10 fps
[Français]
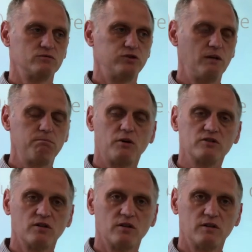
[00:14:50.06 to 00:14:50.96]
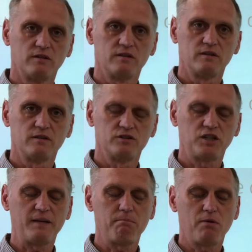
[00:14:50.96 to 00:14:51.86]
j'aime pas ça,
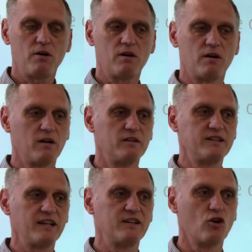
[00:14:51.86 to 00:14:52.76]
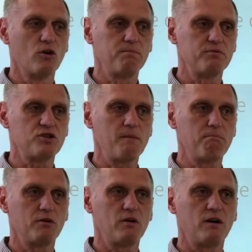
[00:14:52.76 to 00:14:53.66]
j'aime pas euh, tel groupe, j'aime
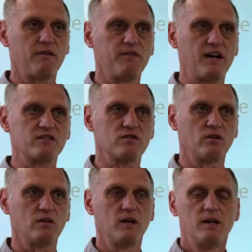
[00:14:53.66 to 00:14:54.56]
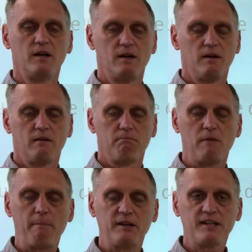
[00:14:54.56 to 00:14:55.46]
pas euh, faire ça,
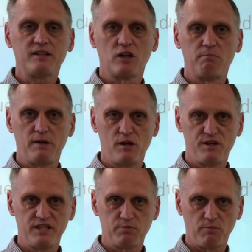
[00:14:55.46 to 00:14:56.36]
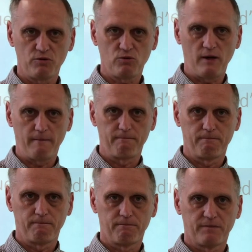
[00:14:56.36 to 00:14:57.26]
mais peut-être que le PEI, c'est pas pour toi.
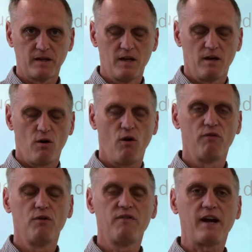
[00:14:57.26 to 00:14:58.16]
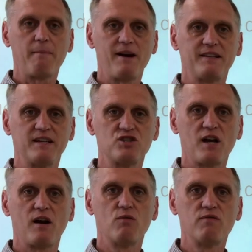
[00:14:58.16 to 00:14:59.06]
On veut vraiment des
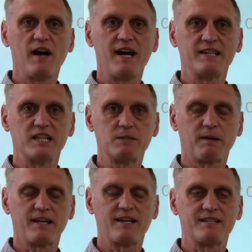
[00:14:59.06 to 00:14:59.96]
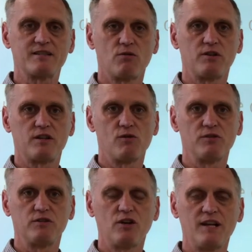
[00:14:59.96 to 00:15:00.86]
gens ouverts d'esprit qui, qui ont
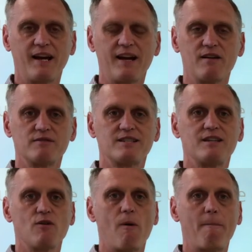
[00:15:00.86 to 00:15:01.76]
une tolérance, qui